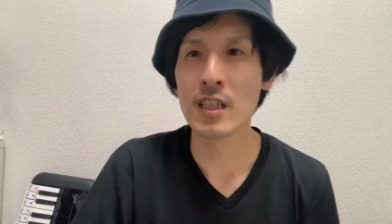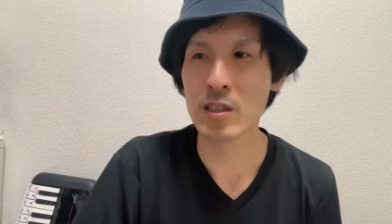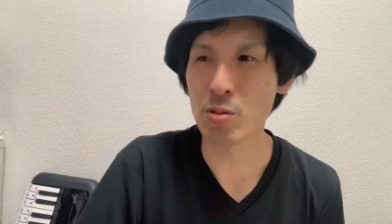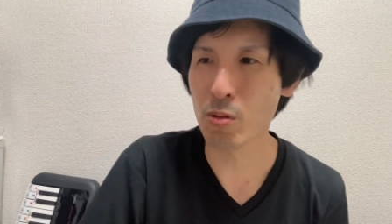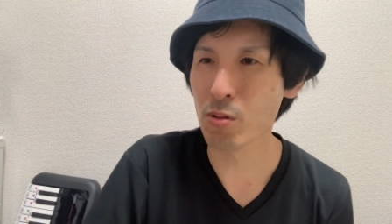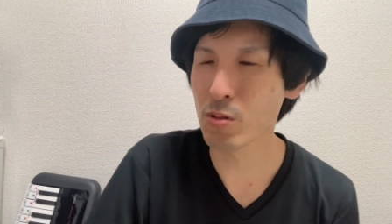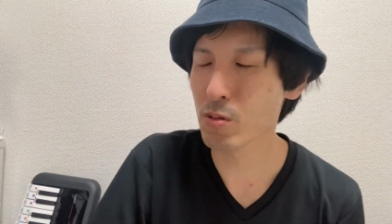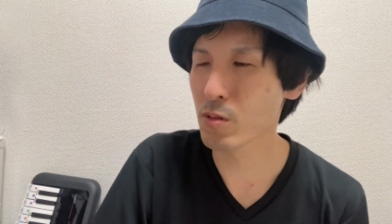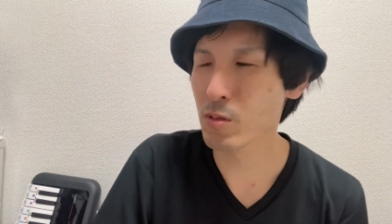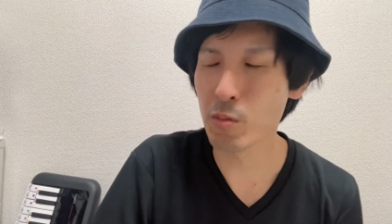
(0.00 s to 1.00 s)
そうい
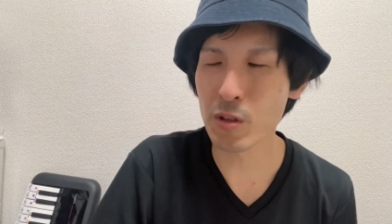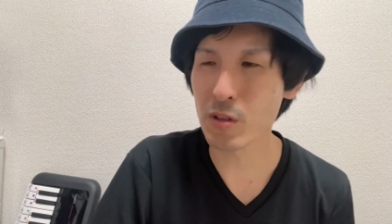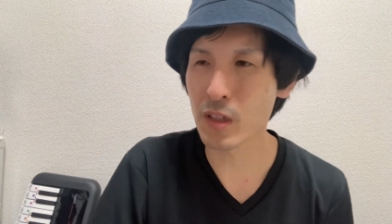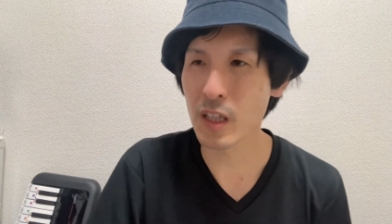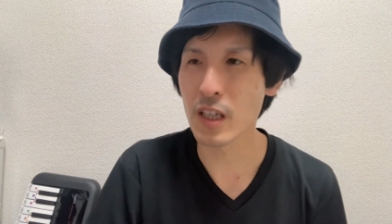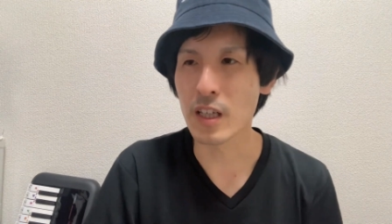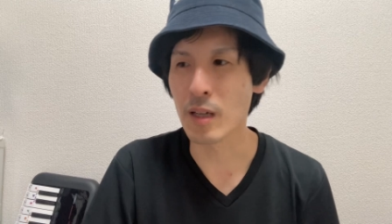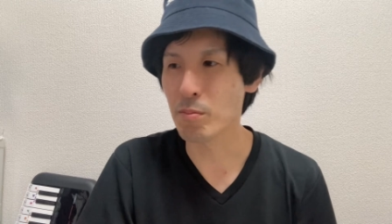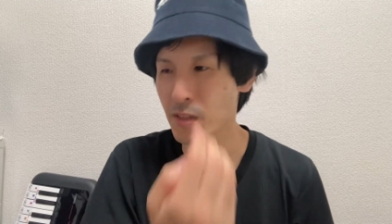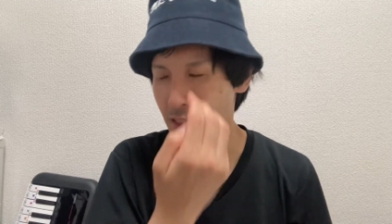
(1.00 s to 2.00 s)
うもので、やっぱ